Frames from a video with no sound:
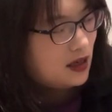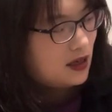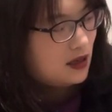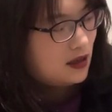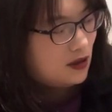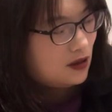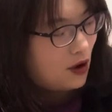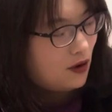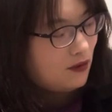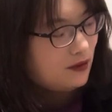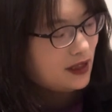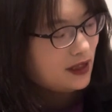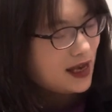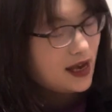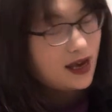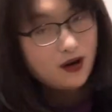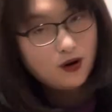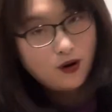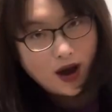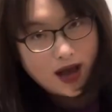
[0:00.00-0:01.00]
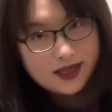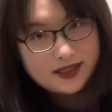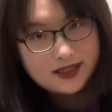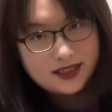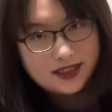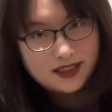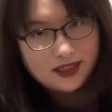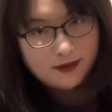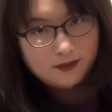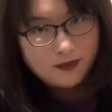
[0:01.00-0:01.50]
龙年欢
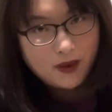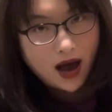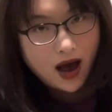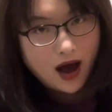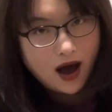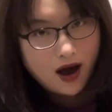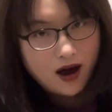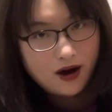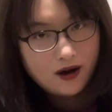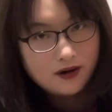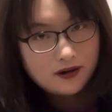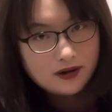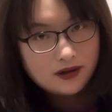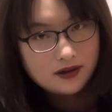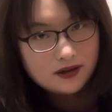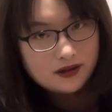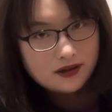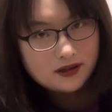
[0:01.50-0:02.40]
喜包，